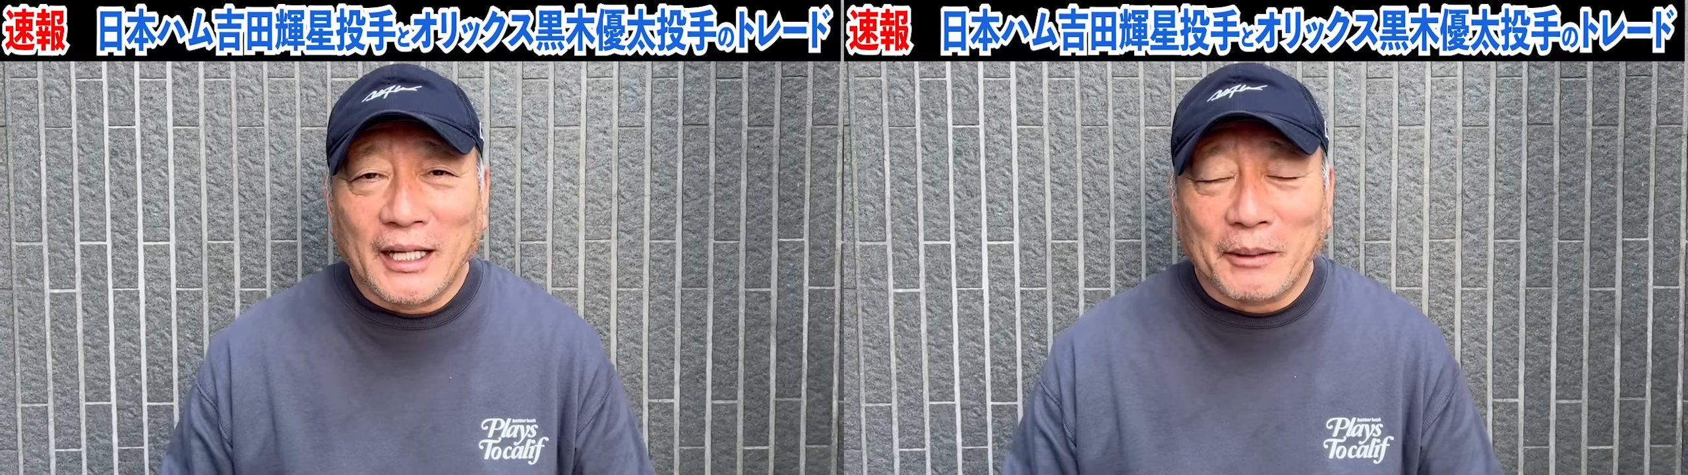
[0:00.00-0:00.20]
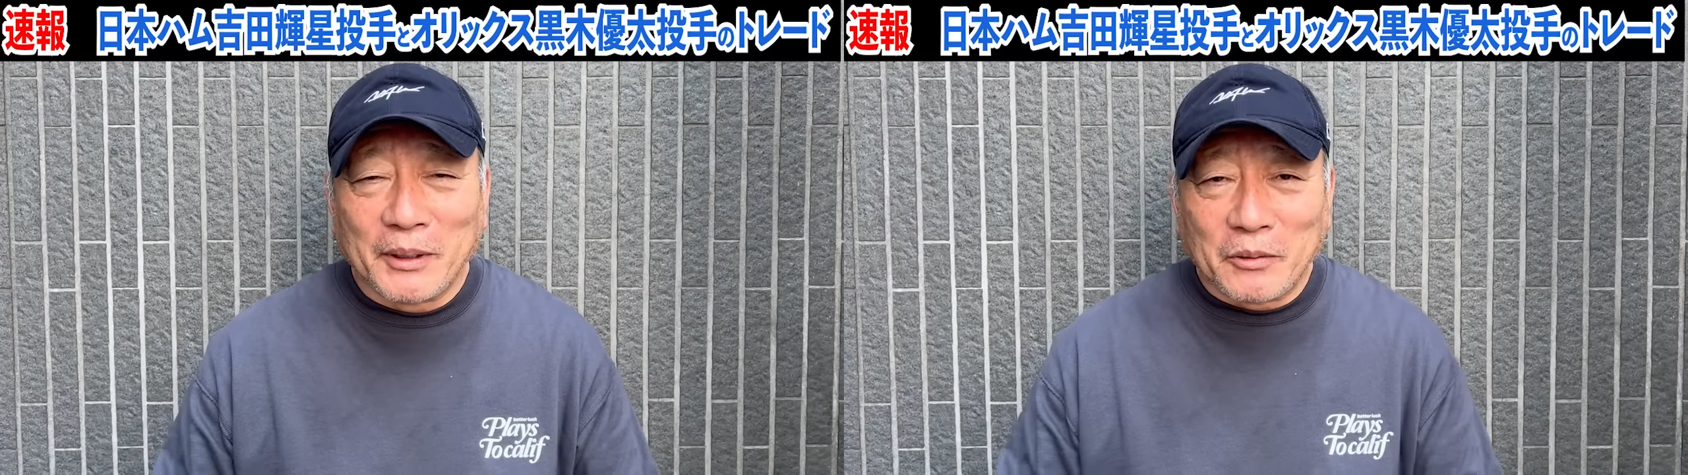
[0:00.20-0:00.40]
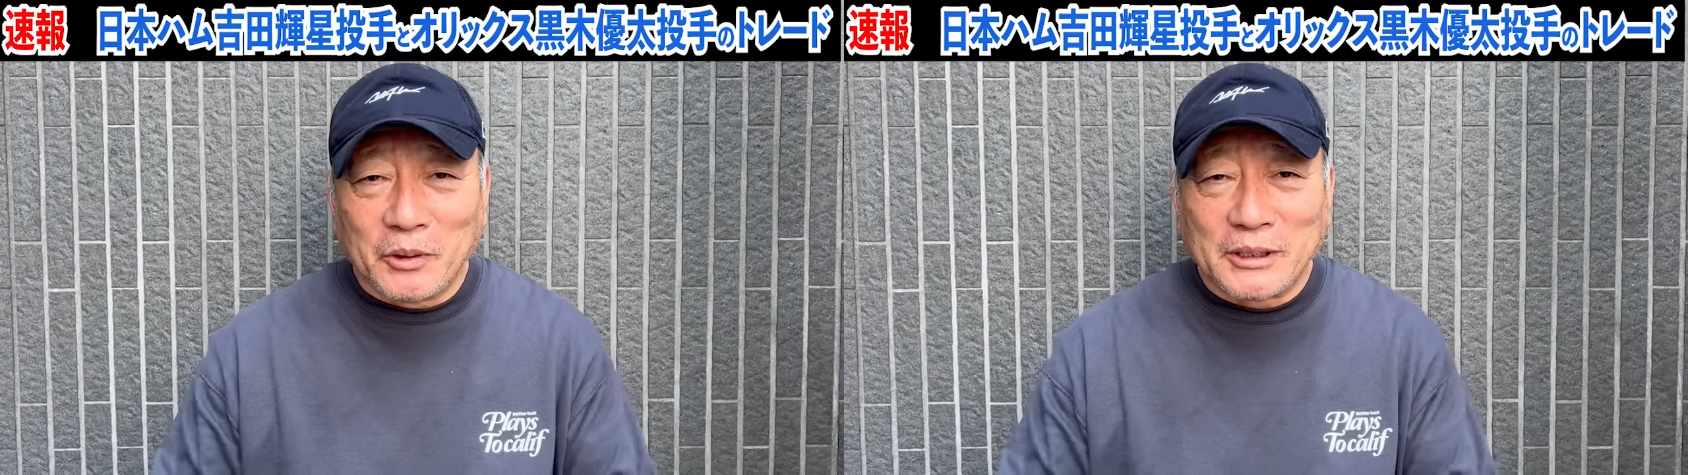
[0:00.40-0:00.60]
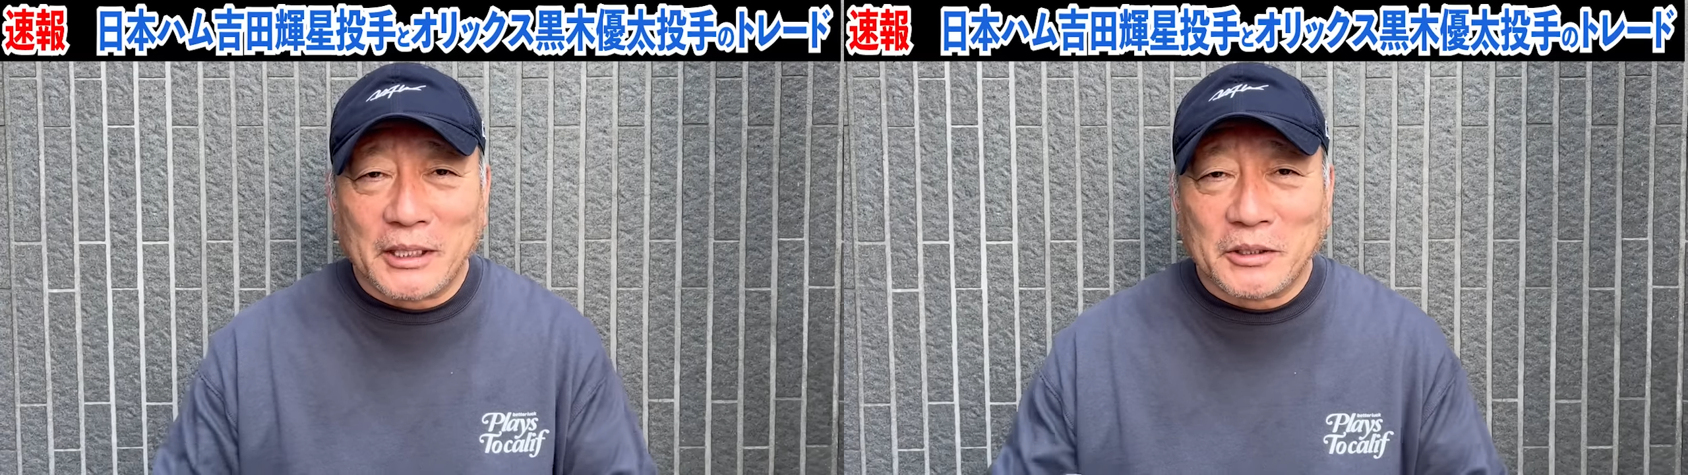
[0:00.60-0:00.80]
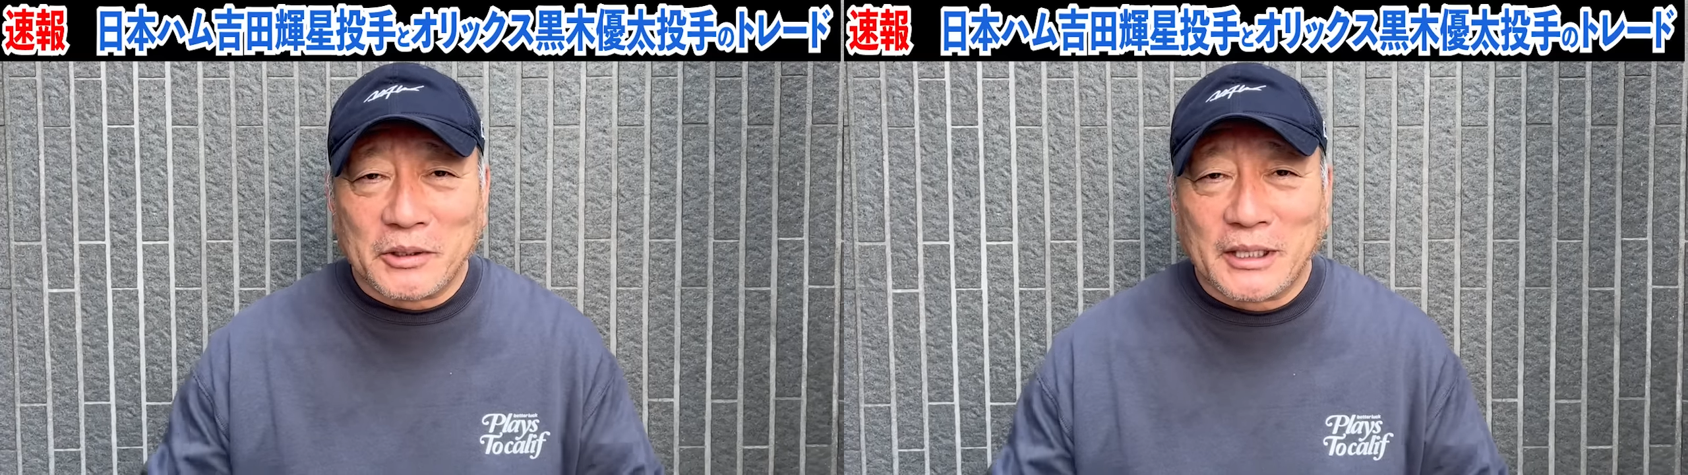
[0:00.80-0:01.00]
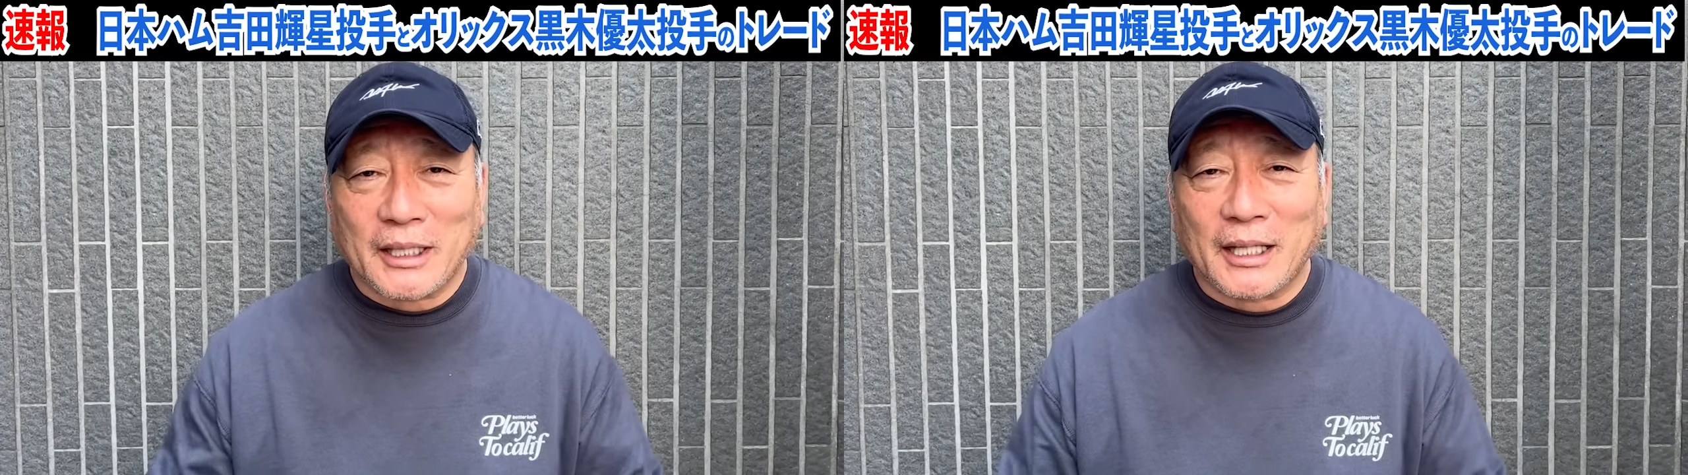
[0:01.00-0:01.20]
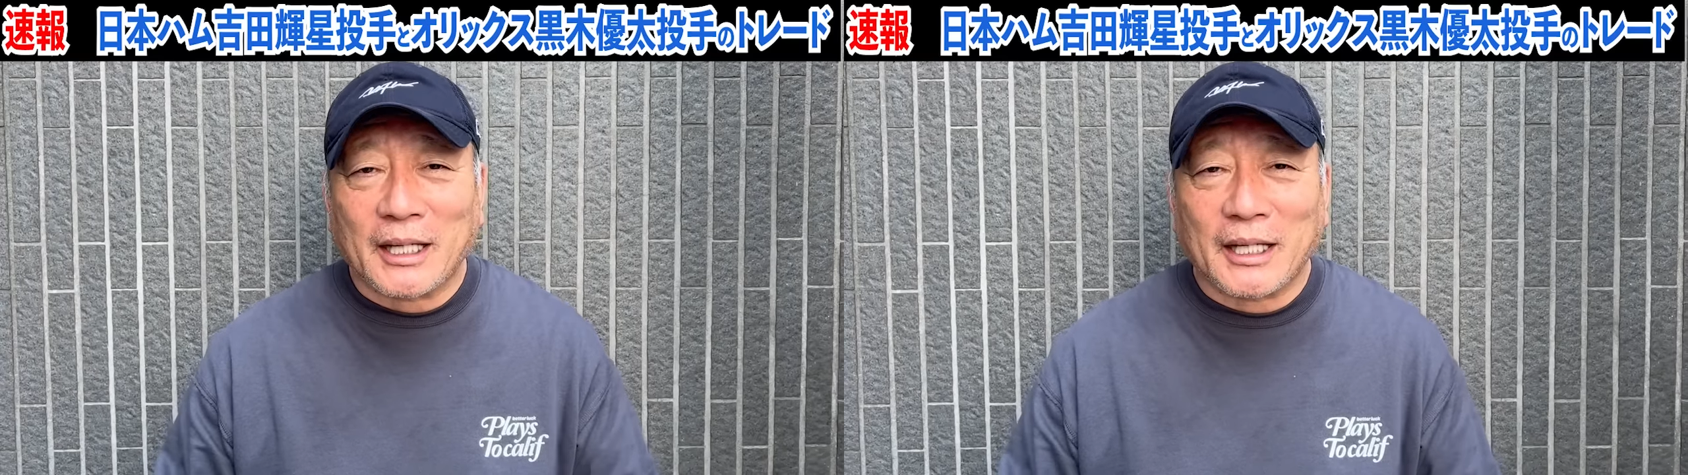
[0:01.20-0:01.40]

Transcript: やっぱこう成長していかな